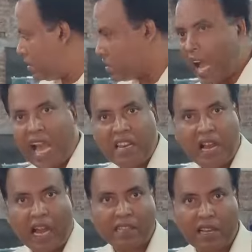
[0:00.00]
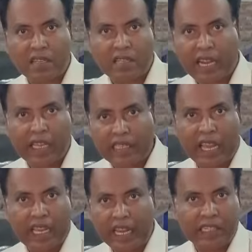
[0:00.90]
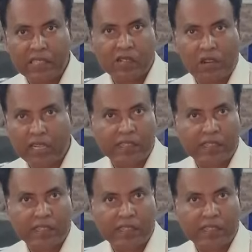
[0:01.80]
চার হাজার টাকা দিয়ে এই গাড়িতে সকেট